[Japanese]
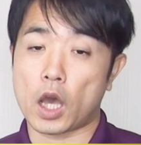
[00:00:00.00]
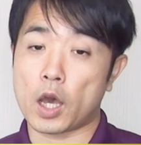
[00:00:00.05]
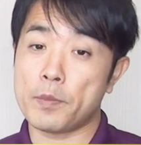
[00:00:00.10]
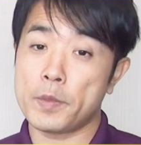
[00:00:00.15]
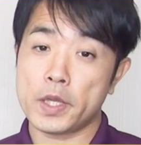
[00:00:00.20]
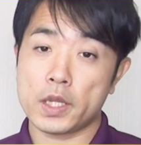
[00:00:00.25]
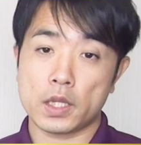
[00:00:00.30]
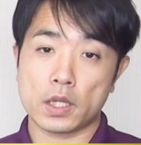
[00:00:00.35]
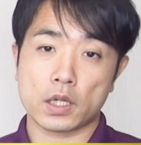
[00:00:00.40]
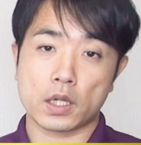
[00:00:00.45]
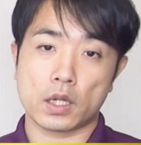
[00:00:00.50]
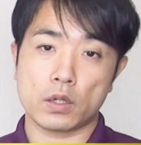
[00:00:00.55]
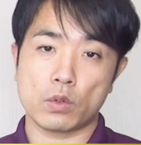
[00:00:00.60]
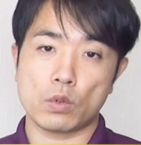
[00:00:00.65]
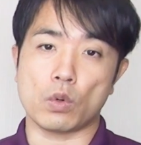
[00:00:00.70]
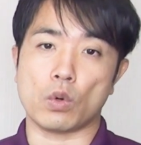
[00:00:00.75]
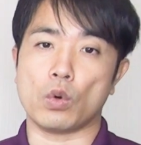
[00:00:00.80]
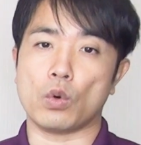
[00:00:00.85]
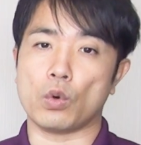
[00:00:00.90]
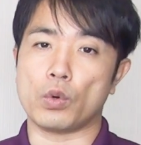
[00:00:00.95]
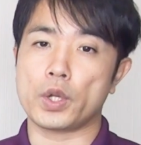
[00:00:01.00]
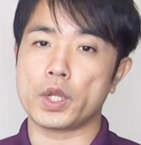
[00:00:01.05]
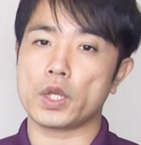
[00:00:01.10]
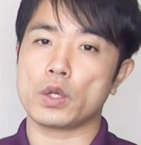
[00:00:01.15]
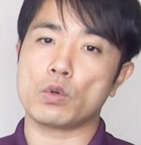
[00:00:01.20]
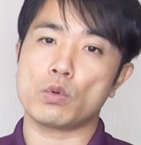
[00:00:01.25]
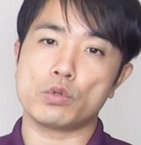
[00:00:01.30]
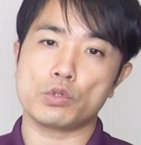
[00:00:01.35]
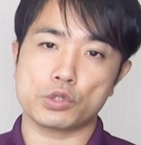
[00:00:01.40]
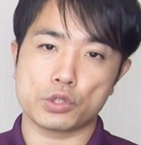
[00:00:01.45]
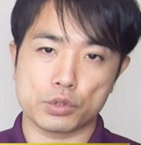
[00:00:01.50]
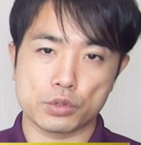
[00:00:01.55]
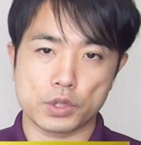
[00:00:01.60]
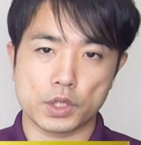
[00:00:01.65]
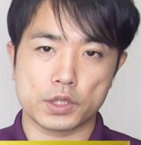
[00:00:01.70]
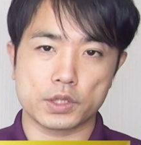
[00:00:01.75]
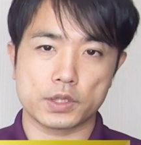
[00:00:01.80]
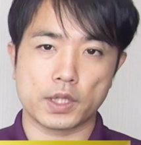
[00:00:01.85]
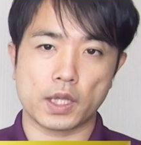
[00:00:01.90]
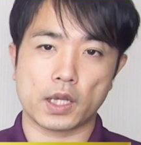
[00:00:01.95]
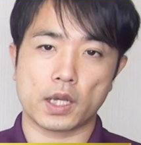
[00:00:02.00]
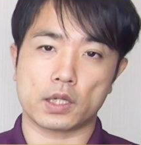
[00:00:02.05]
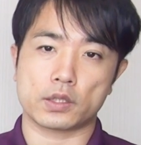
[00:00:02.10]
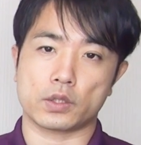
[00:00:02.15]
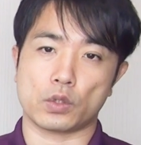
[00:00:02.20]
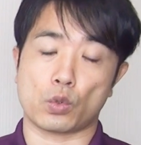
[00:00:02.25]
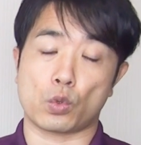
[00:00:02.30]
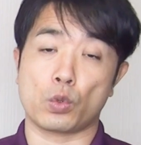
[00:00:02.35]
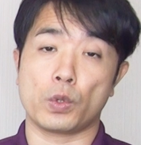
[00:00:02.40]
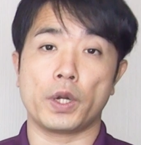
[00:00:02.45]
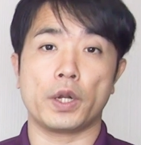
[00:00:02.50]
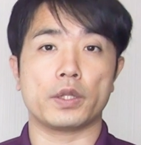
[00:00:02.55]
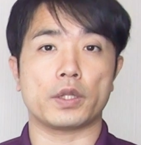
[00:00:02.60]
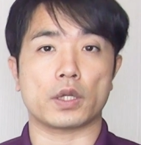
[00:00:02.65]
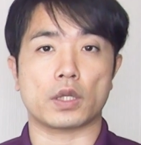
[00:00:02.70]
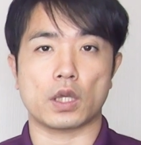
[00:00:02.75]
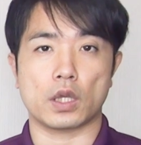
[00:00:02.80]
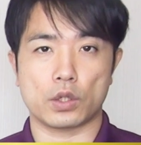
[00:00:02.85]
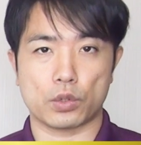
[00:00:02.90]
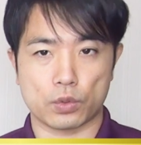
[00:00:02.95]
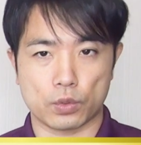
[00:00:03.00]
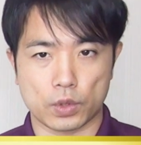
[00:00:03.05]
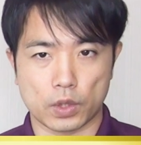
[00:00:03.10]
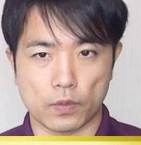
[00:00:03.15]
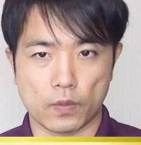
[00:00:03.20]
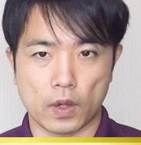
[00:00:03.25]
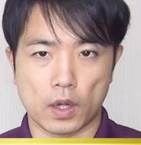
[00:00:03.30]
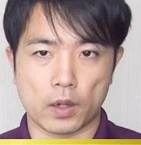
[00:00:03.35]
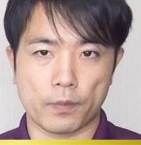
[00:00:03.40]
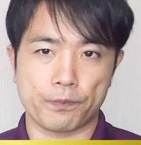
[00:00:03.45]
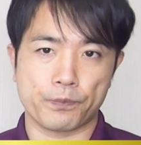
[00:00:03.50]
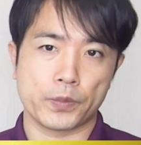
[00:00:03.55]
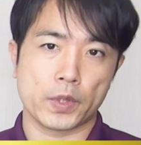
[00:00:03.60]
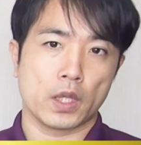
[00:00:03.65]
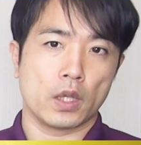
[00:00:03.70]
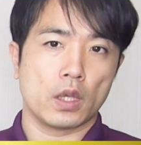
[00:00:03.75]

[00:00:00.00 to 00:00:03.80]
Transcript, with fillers: アメリカのオレゴン州立大学で行われた研究では、